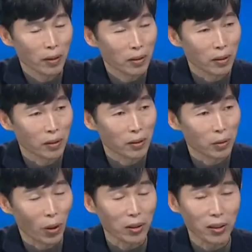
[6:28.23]
어,
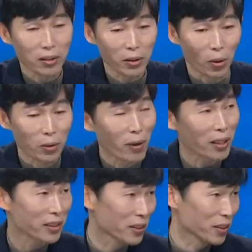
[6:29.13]
관광객들이
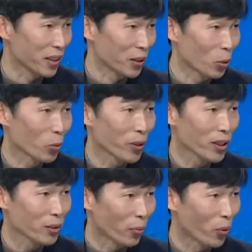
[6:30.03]
얼마를 쓰는지
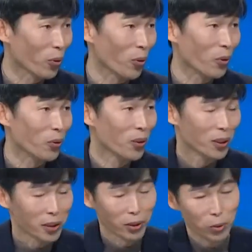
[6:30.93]
소비액을 보고
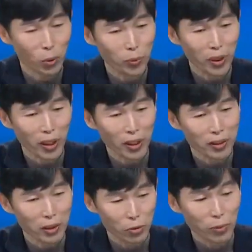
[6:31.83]
그
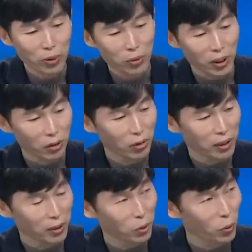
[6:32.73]
소비액을 주민등록 인구가
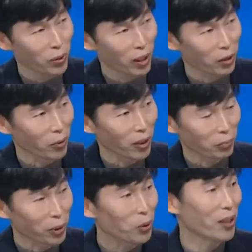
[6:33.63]
쓰는 소비액과
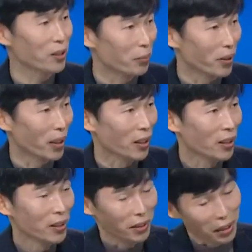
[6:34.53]
비교하는 겁니다.
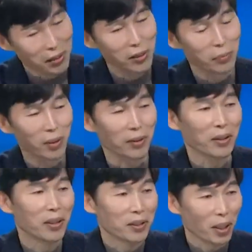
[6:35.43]
예를 들면
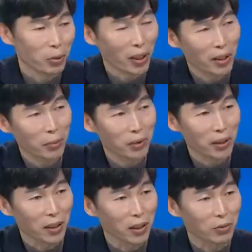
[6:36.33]
제가 조사를
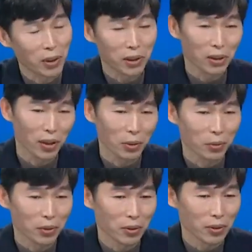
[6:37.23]
해보니까 우리 지역에
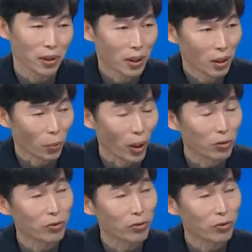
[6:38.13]
오는 외국